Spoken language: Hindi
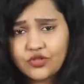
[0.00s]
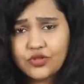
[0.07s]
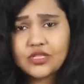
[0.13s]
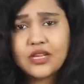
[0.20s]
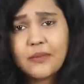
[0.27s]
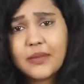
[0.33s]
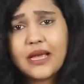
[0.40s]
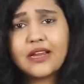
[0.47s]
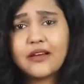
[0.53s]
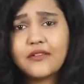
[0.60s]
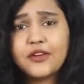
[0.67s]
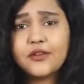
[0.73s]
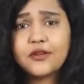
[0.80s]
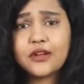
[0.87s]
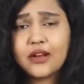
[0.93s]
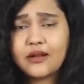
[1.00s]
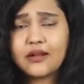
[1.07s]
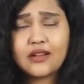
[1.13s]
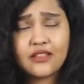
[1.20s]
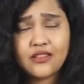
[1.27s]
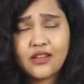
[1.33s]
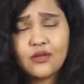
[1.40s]
जो इसका पहला वीडियो कर
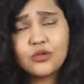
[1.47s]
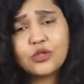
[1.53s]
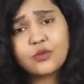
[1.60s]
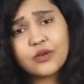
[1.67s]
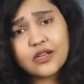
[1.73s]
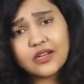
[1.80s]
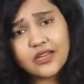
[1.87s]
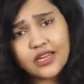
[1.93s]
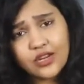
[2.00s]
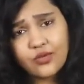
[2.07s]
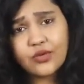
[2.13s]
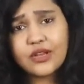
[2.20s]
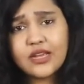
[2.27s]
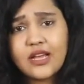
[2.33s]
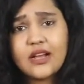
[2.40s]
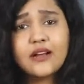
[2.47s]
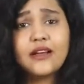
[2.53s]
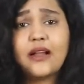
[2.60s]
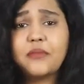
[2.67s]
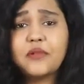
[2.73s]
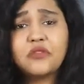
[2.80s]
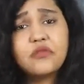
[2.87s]
रहा था उस पर की हुई है
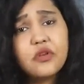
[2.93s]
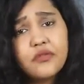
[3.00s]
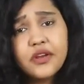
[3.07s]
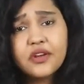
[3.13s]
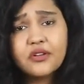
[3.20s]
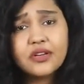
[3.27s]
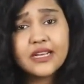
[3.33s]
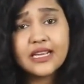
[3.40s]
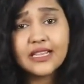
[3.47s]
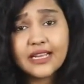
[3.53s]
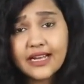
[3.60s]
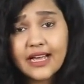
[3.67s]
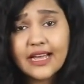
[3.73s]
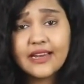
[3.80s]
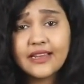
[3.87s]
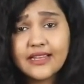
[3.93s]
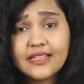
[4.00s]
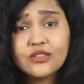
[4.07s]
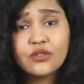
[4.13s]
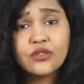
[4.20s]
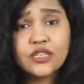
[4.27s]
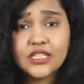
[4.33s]
अगर आपने वो वीडियो नहीं देखा
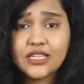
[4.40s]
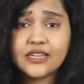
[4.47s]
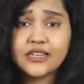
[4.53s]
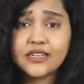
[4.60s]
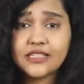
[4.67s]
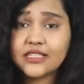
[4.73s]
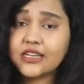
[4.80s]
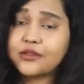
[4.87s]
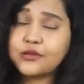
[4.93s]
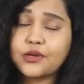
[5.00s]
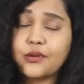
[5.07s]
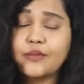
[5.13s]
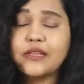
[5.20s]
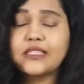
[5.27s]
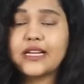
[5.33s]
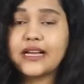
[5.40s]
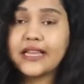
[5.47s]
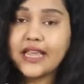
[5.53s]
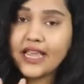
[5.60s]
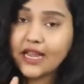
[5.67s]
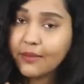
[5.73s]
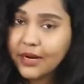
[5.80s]
इनकेस तो नीचे लिंक डिस्क्रिप्शन में
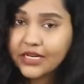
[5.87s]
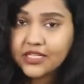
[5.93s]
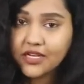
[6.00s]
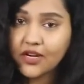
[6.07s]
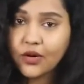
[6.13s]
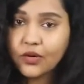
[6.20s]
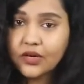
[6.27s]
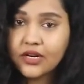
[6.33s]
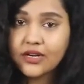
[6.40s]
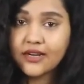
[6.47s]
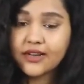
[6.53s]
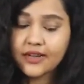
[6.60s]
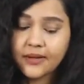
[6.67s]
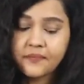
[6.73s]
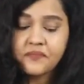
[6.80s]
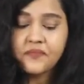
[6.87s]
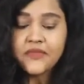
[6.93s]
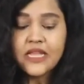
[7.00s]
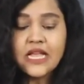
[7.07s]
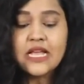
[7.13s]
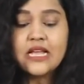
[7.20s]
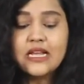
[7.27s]
जाके एक बार चेकआउट कर लेना
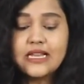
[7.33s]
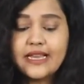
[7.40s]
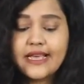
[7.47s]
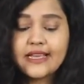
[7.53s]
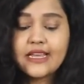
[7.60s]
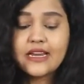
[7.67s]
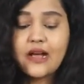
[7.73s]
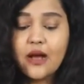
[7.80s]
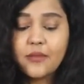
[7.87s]
लेकिन